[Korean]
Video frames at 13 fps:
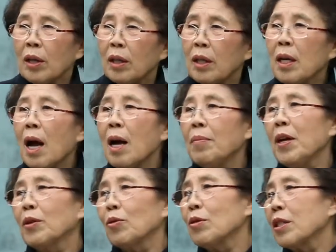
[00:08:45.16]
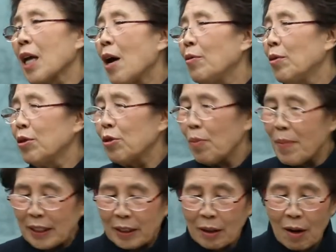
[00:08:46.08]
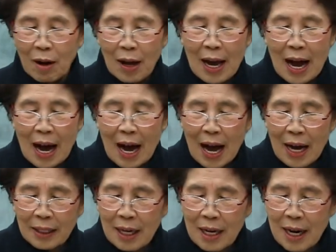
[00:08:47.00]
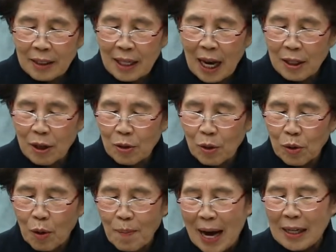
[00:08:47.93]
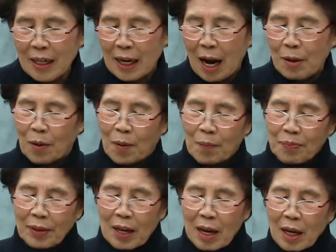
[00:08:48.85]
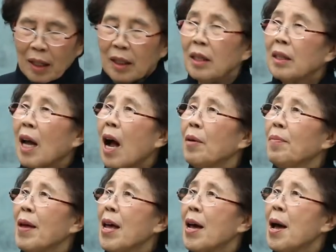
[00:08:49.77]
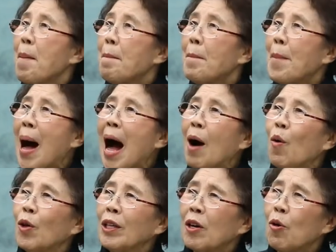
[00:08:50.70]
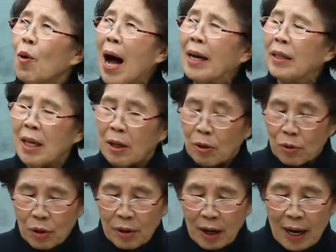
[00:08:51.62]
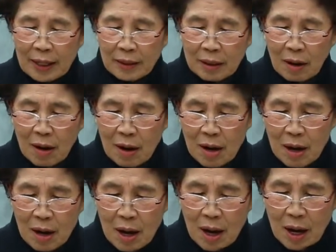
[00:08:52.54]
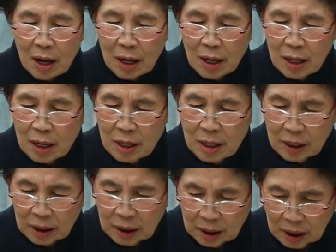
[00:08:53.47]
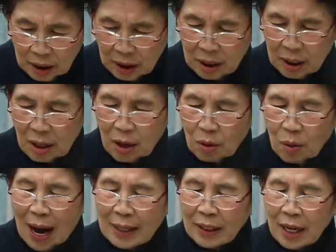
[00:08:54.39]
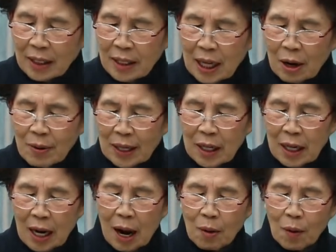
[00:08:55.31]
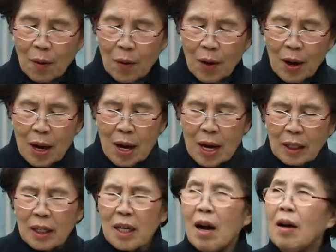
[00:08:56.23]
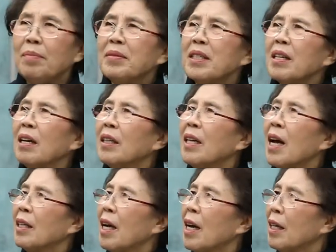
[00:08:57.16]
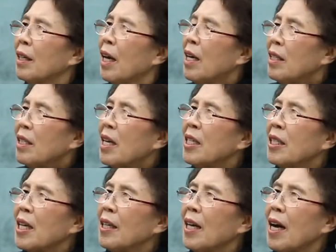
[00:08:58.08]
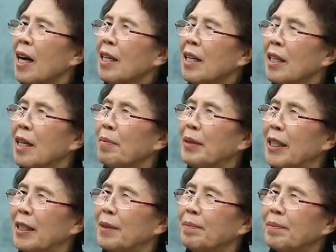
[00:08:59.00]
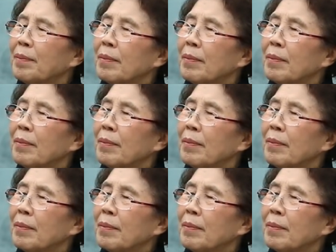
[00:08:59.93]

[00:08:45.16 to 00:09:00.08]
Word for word: 그 다음에 또 사울을 숨어서 하길라 산으로 도망을 가고 그 다음에 마온 광야로 들어가서 어, 그 광야의 생활을 하고 이 엄청나게 세상에 하나님은